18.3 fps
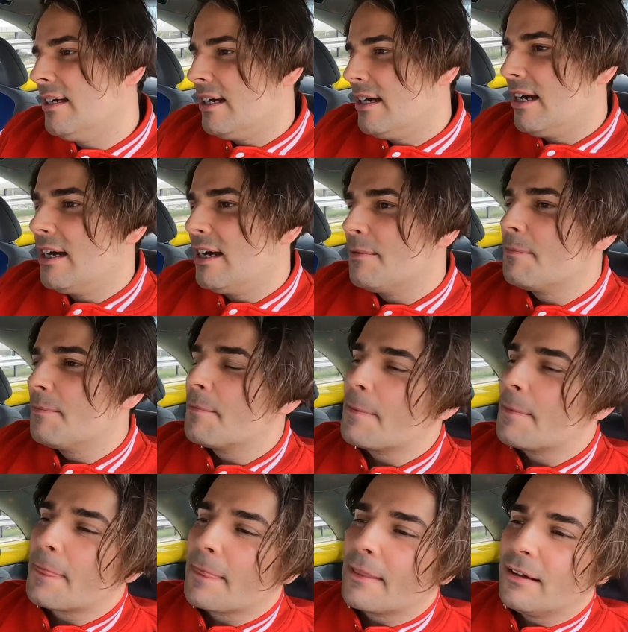
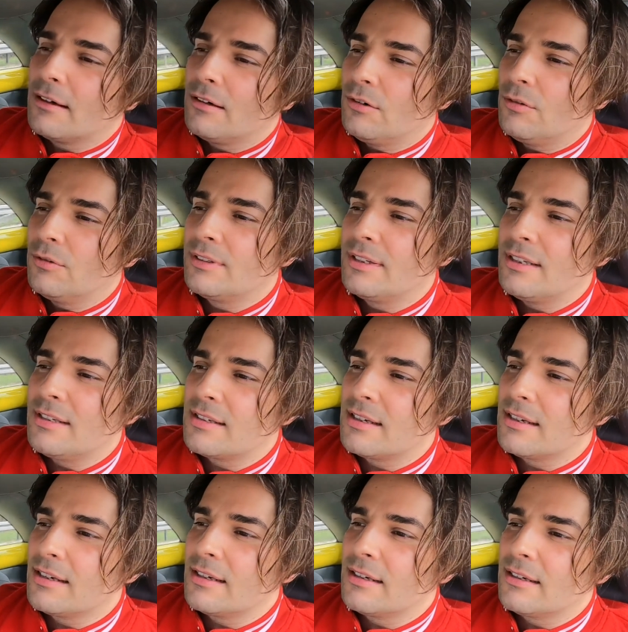Ähm, und
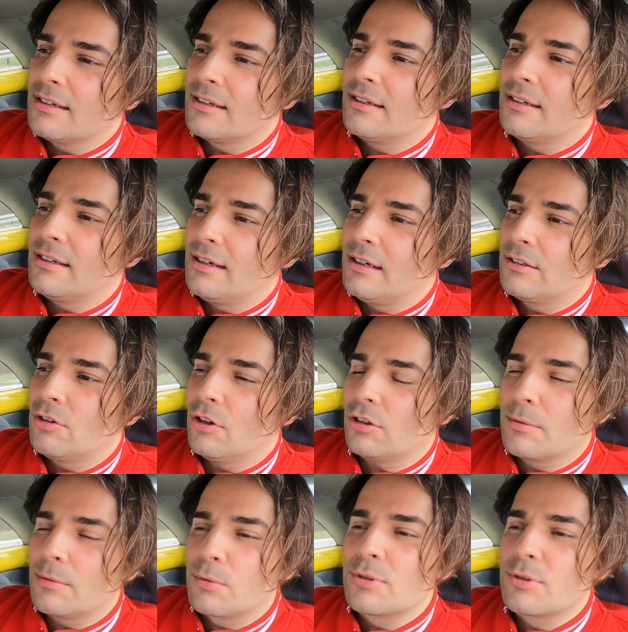dieser
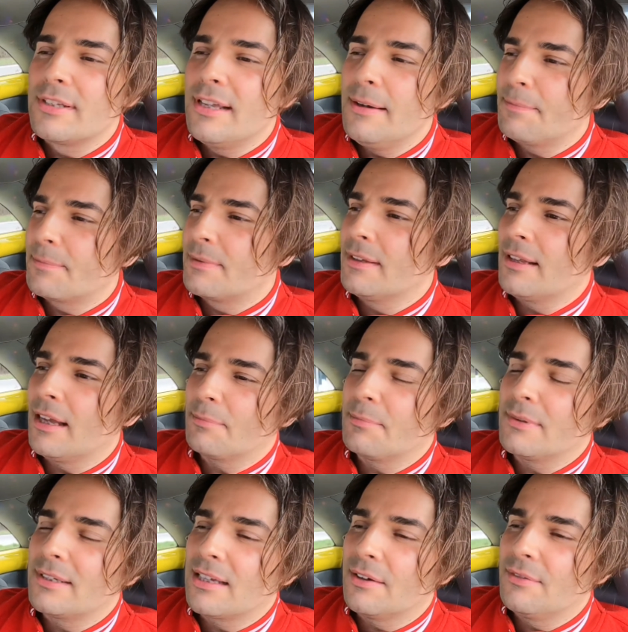Dr. Bruce Lipton hat
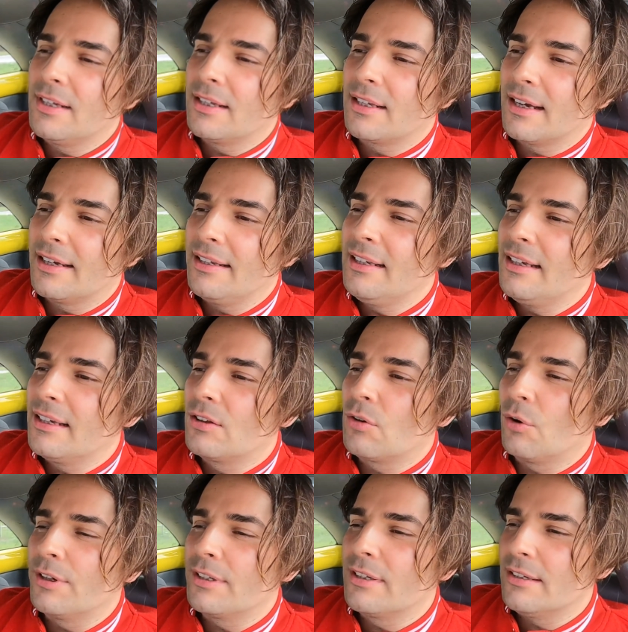mich da wieder dahin
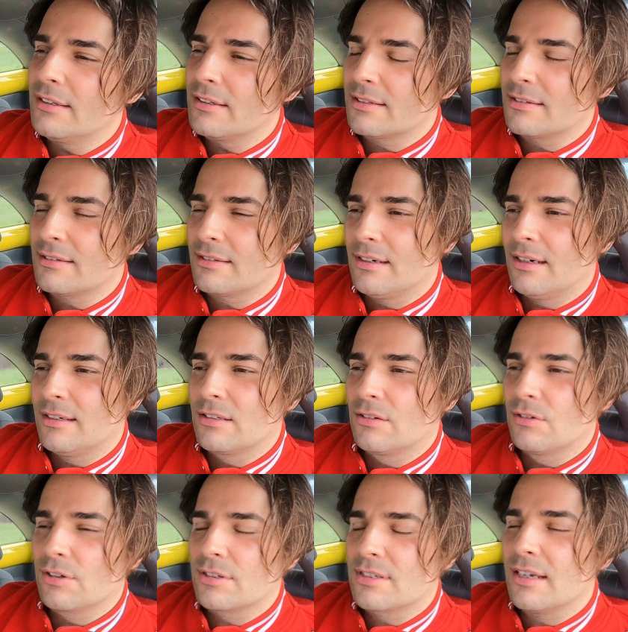gedeutet, also
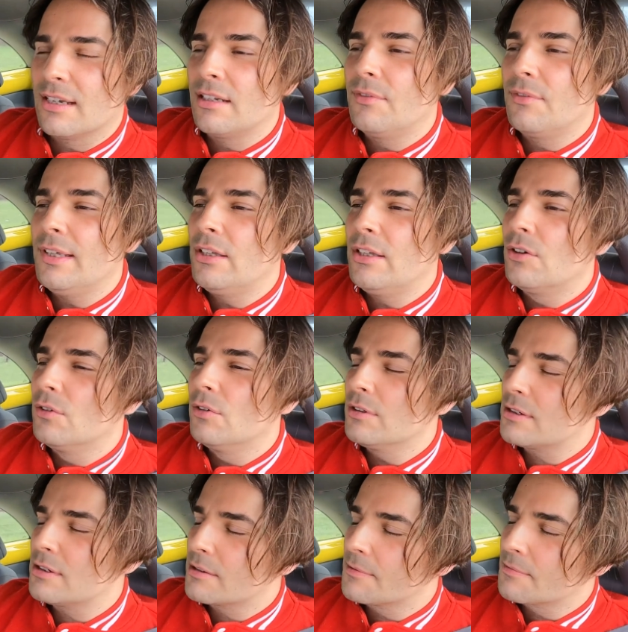durch seine
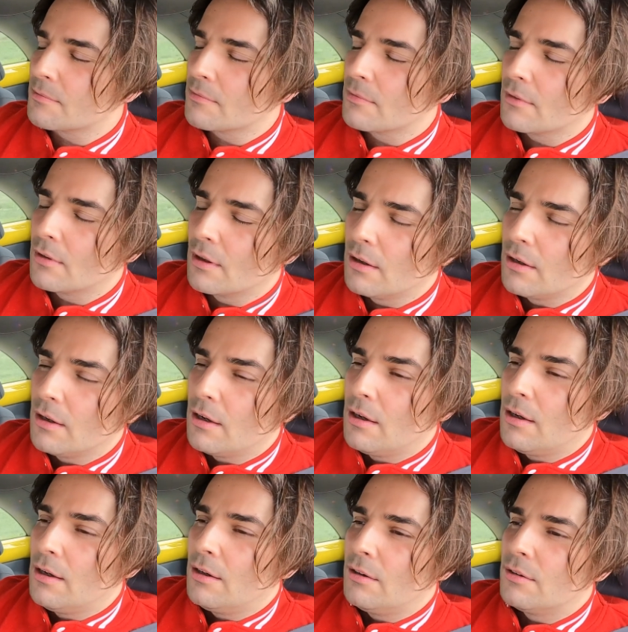Videos.
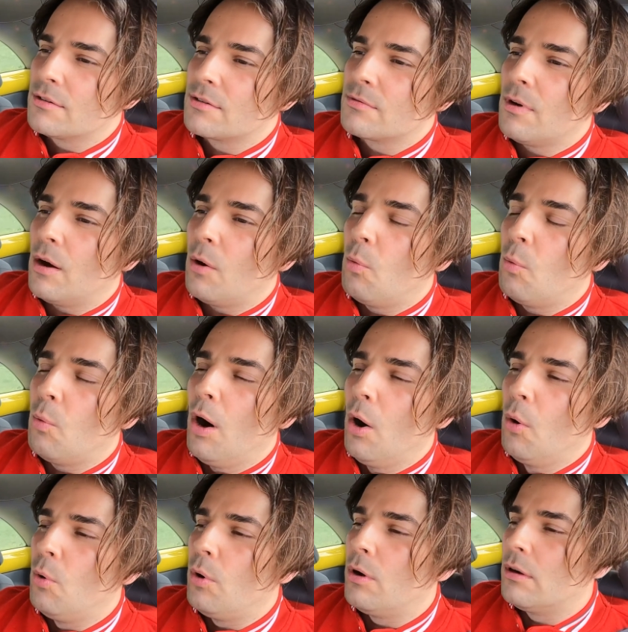Und zwar,
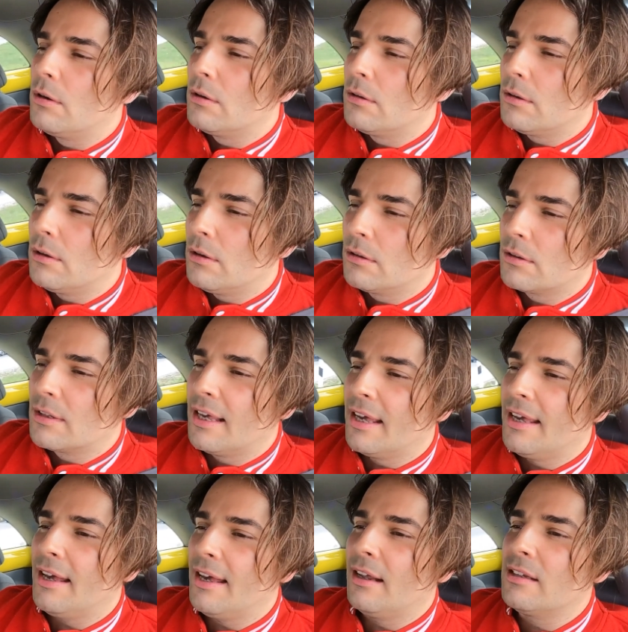wow,
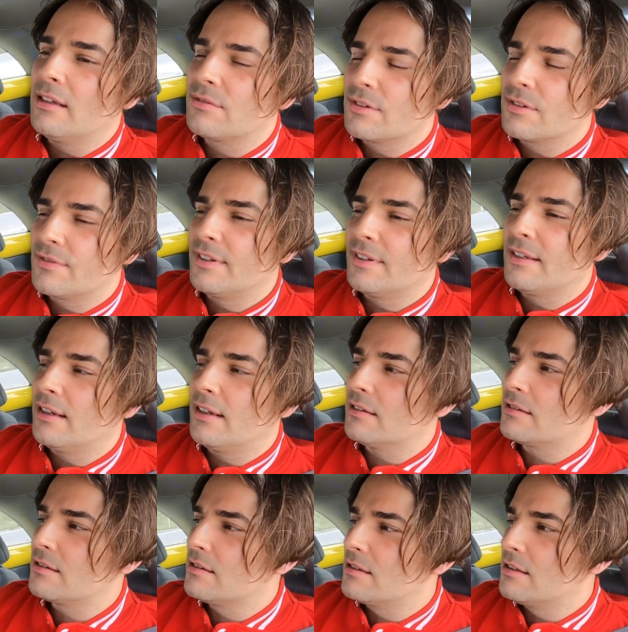okay, alles, was wir in den
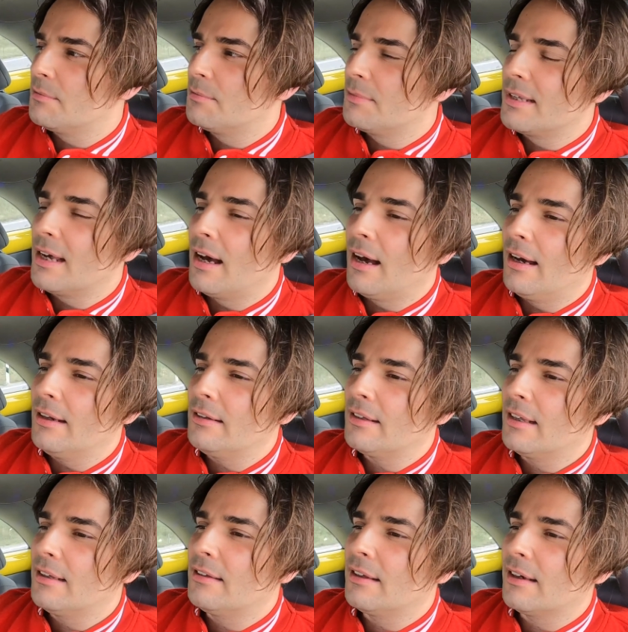ersten sieben Jahren,
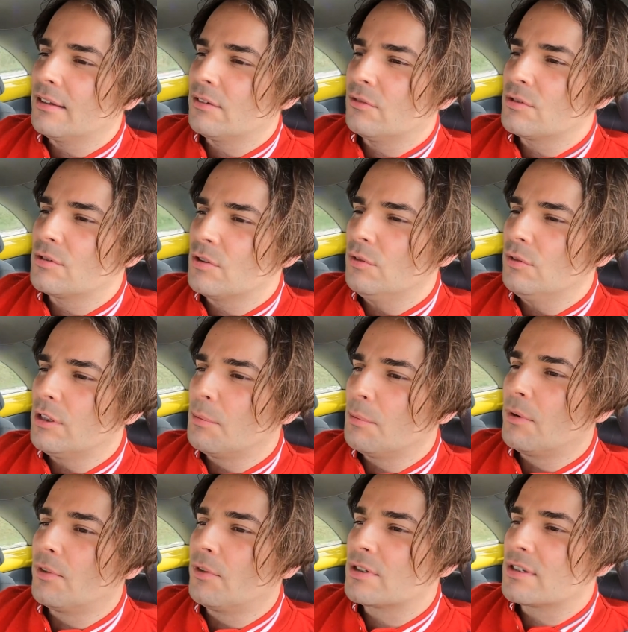geht direkt in unser
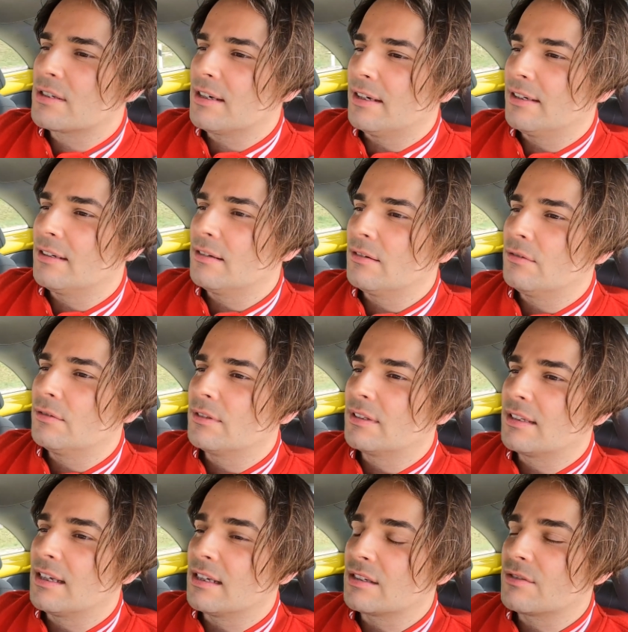Unterbewusstsein.
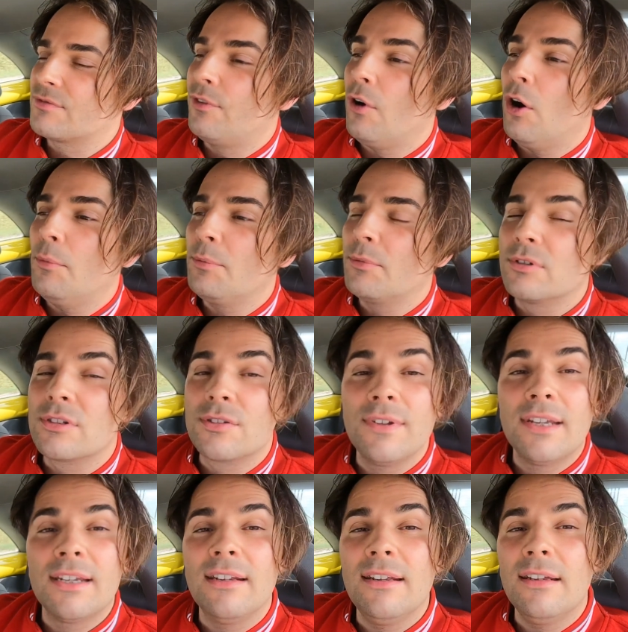Und das formt uns
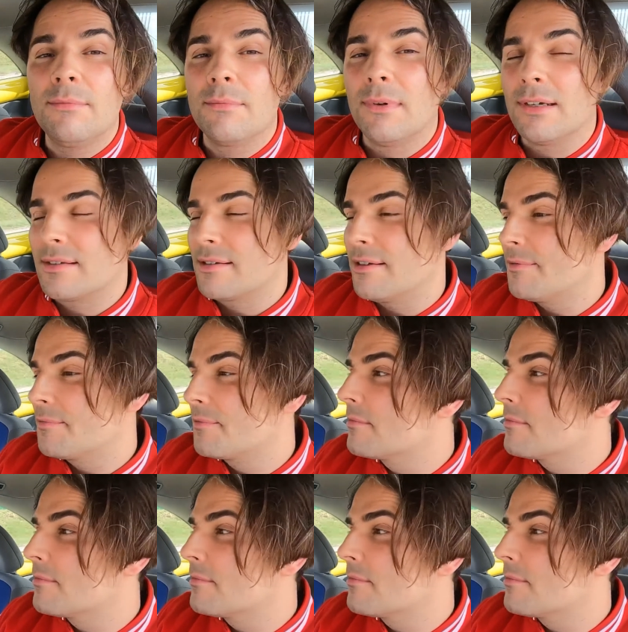wie Knetmasse.